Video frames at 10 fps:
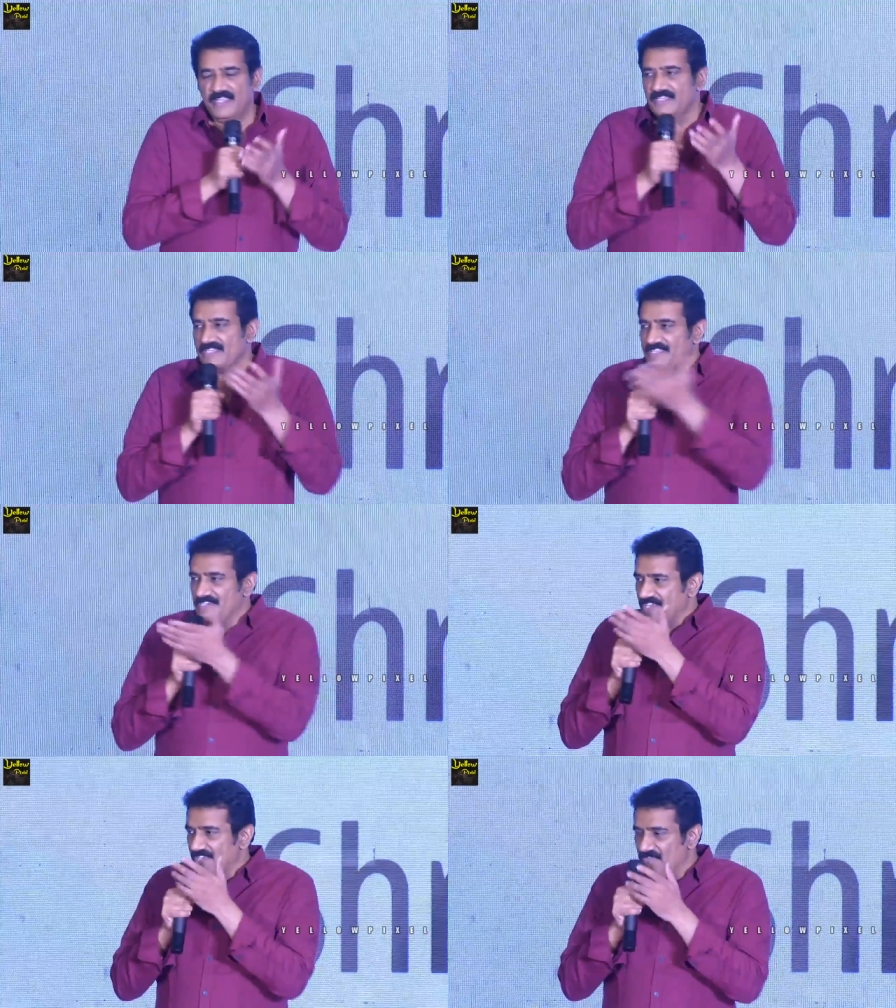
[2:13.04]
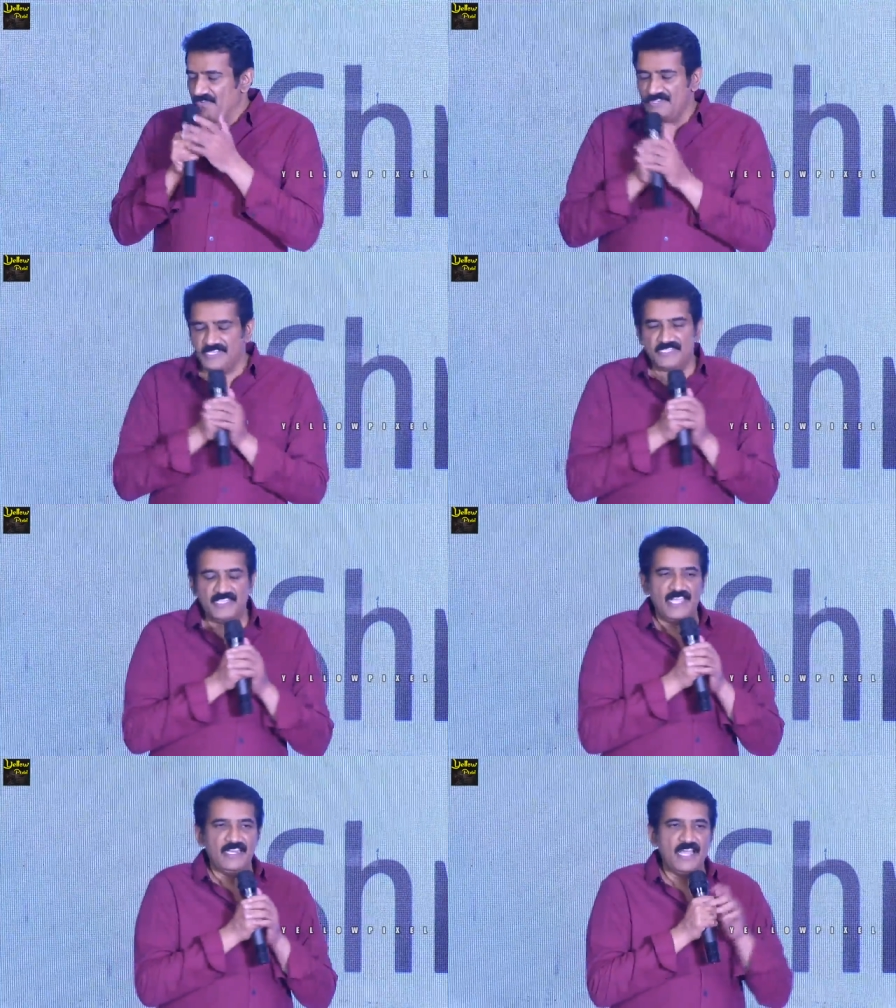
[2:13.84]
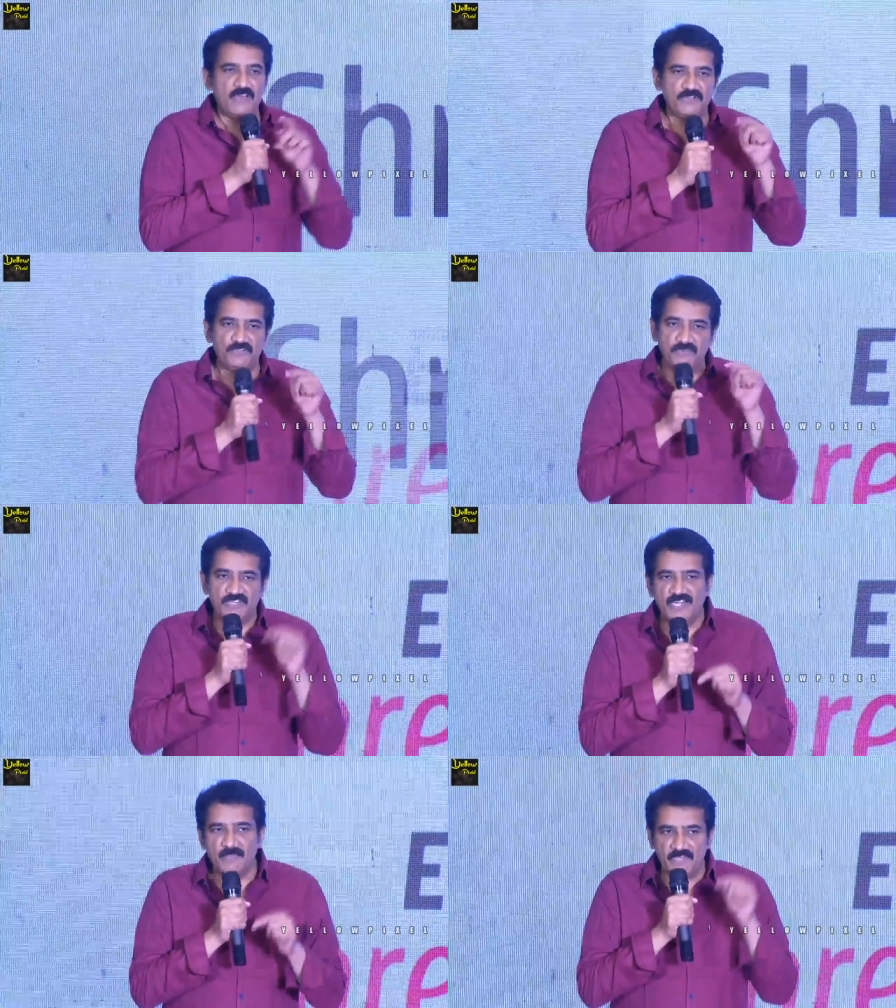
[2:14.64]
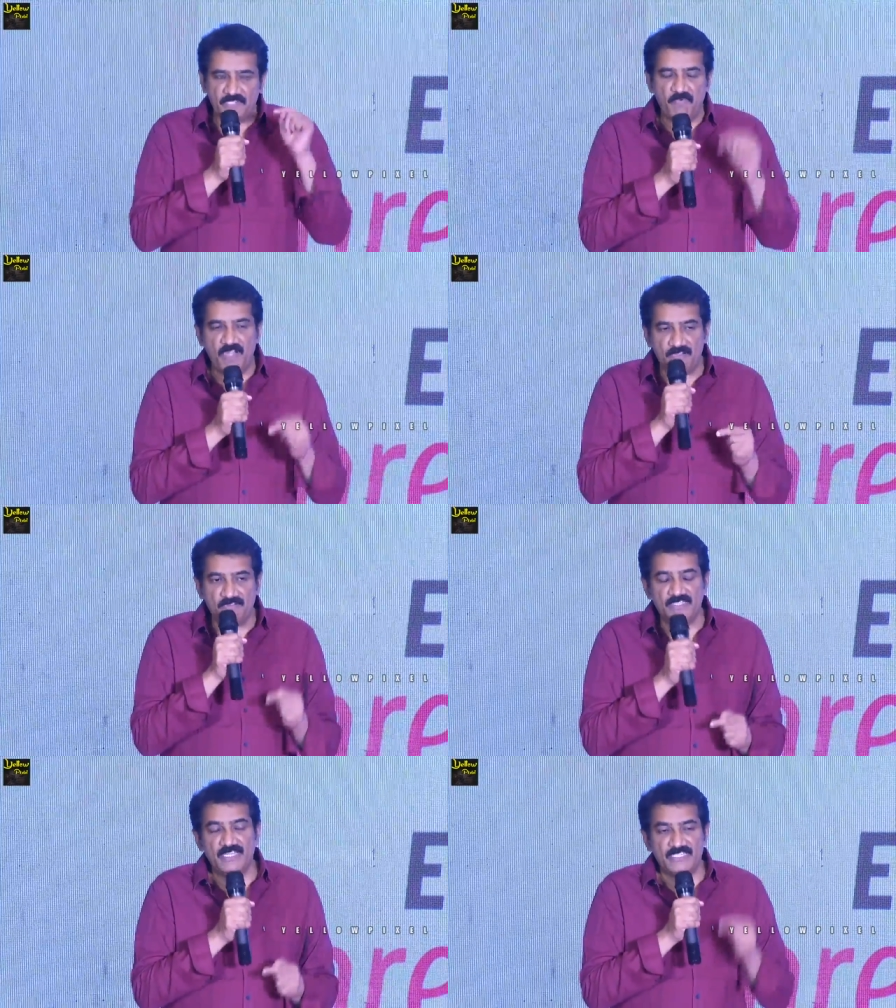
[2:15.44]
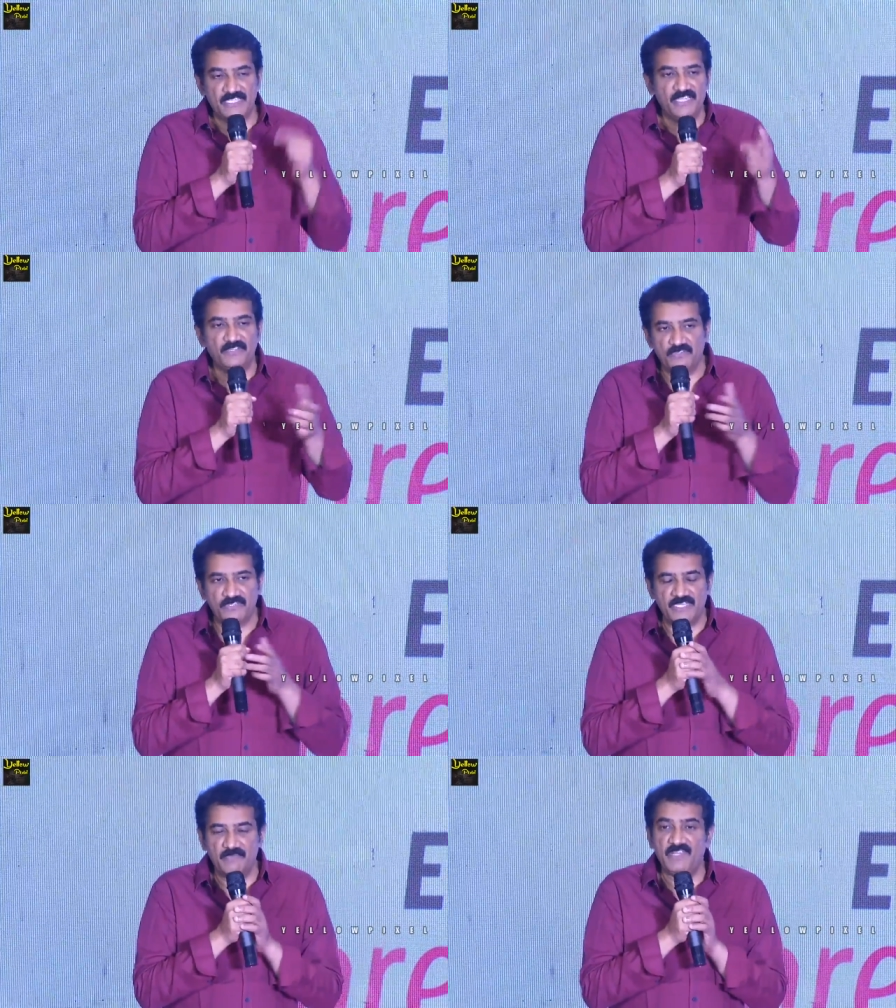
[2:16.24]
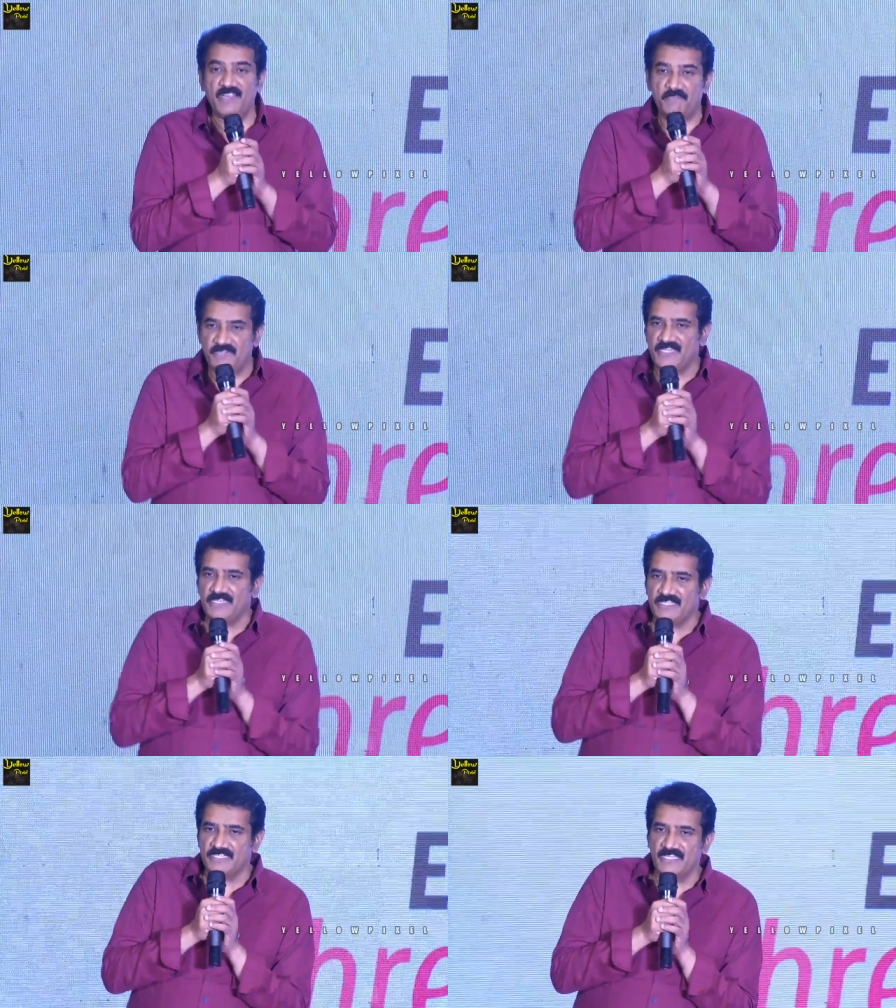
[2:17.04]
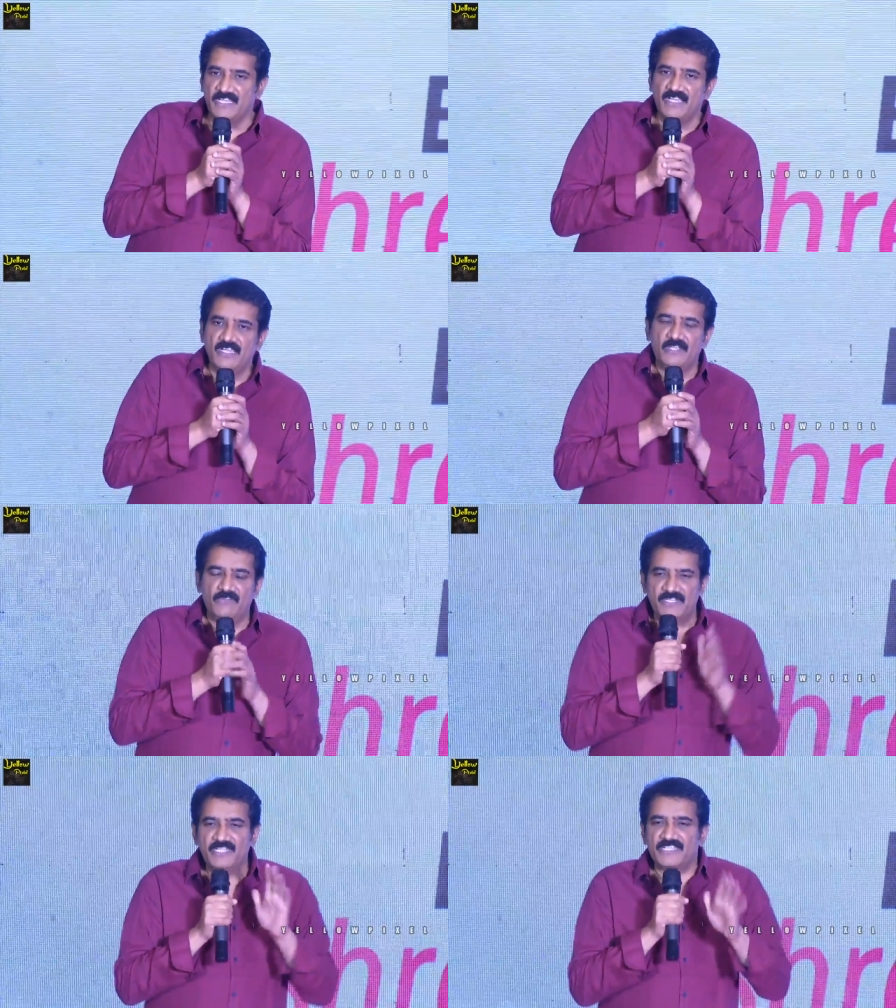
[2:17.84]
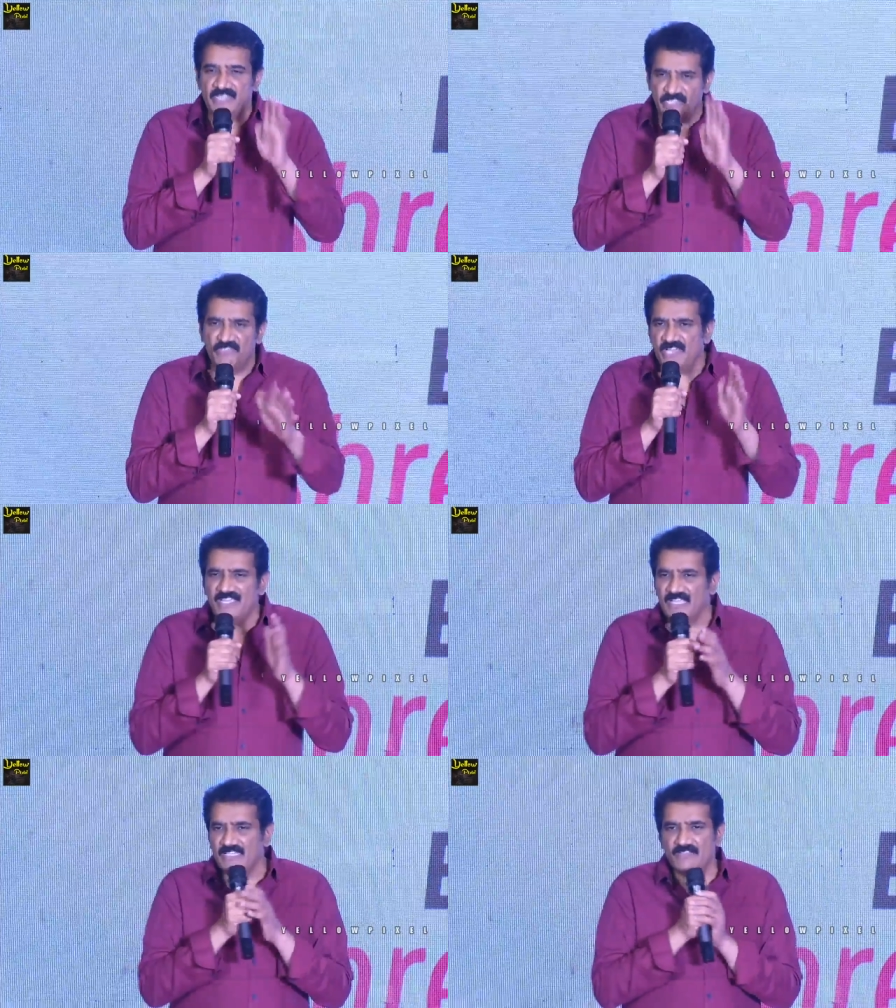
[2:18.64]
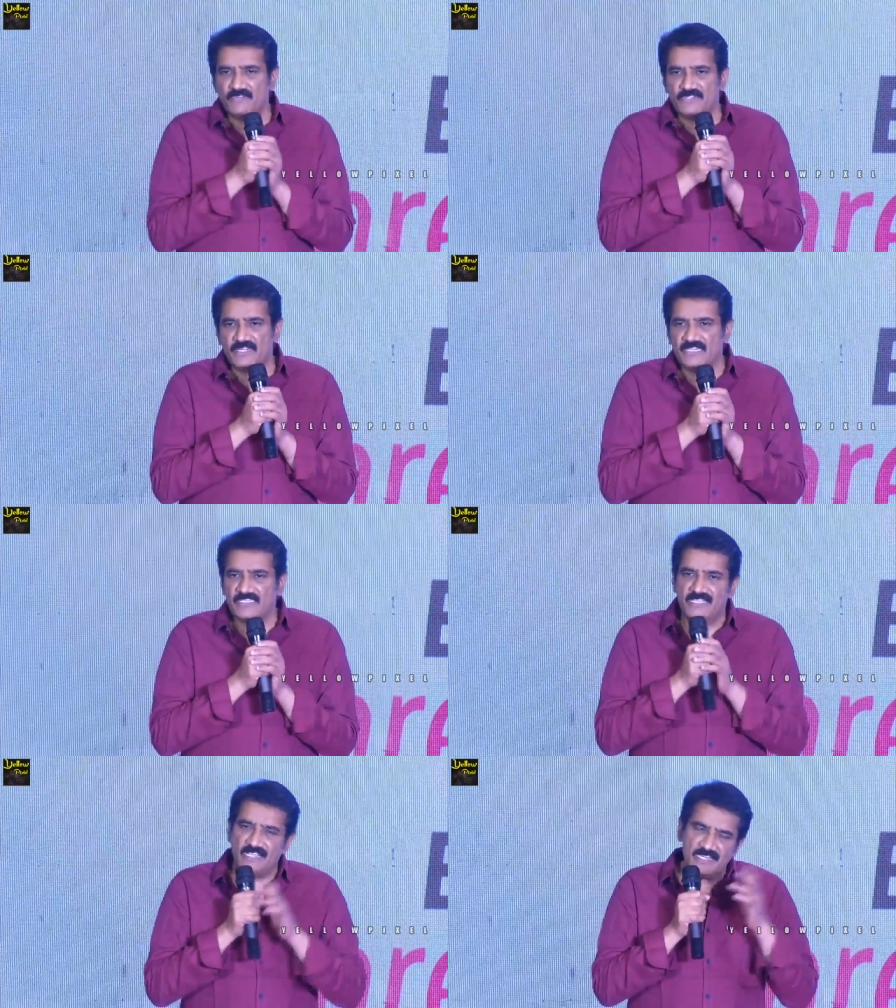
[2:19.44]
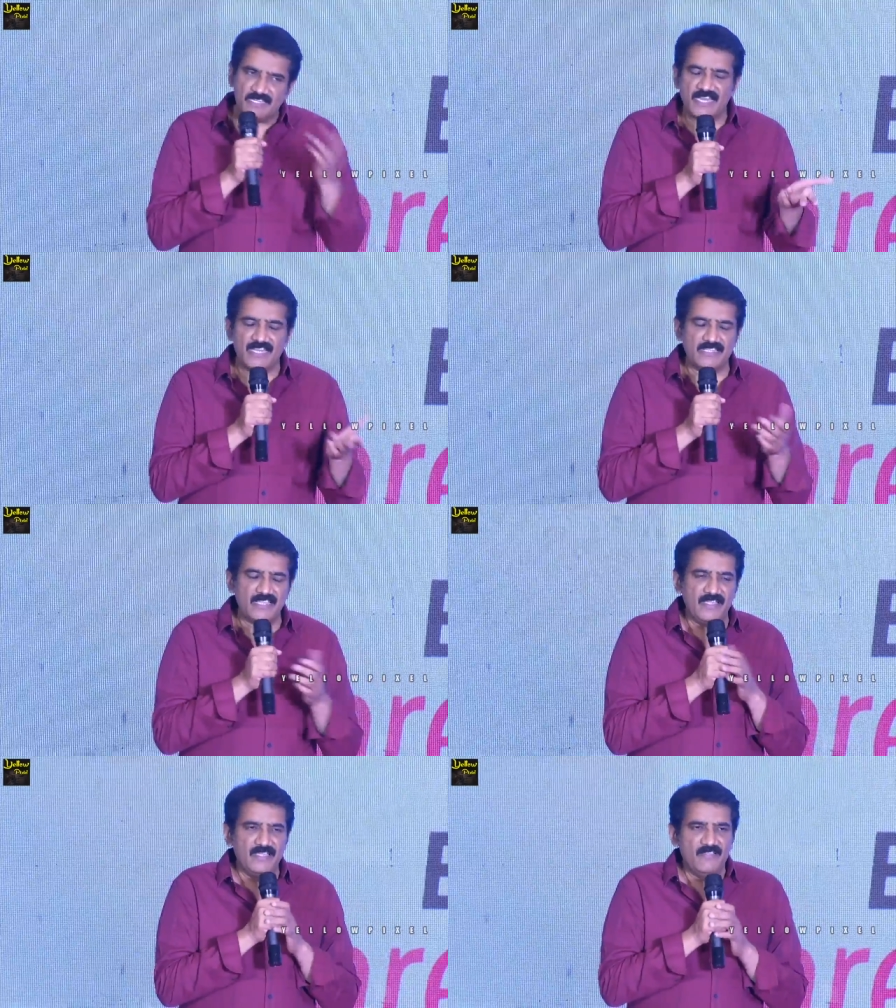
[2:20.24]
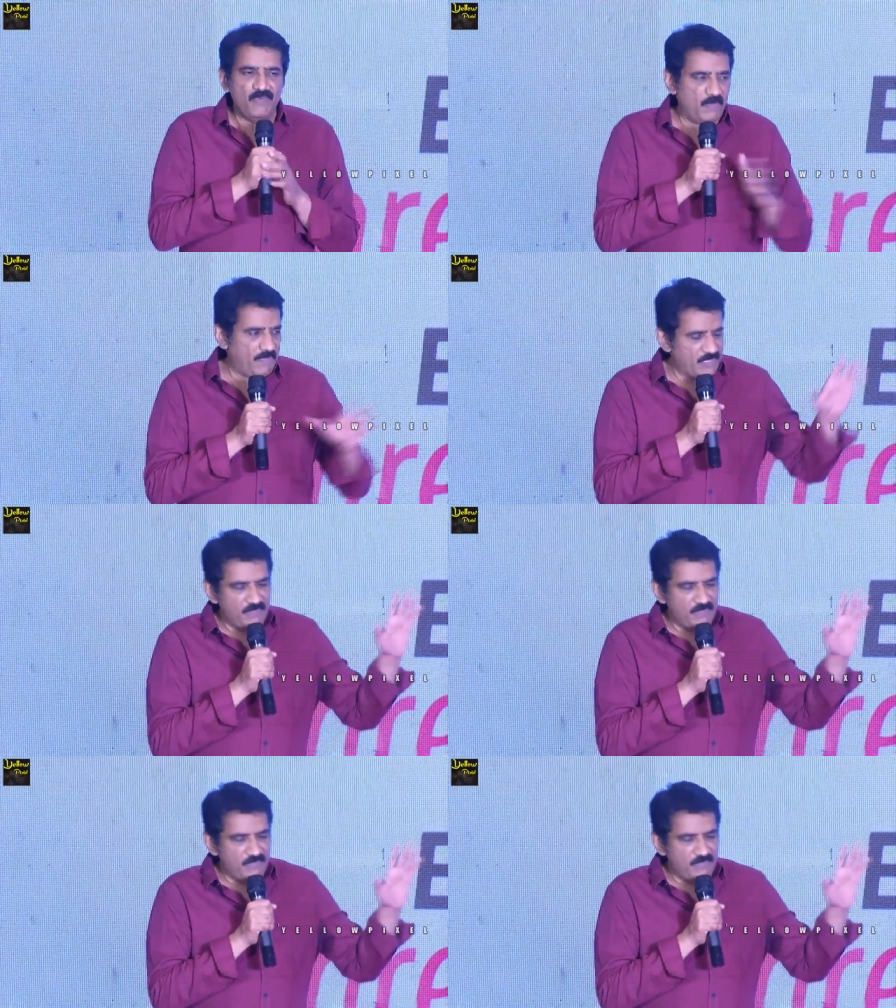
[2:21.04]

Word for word: సతీష్ గారు ఫోన్ చేస్తే ఆయన ఆ రోజు షూటింగ్లో అయిపోయిన స్పాట్కి వచ్చి ఆ సీన్ చూసి మీరు అప్రిషియేట్ చేసి యు ఆర్ జస్ట్ ఎంజాయింగ్ అంతే కూర్చొని సత్యరాజ్ గారు అంతే ఒక పెద్ద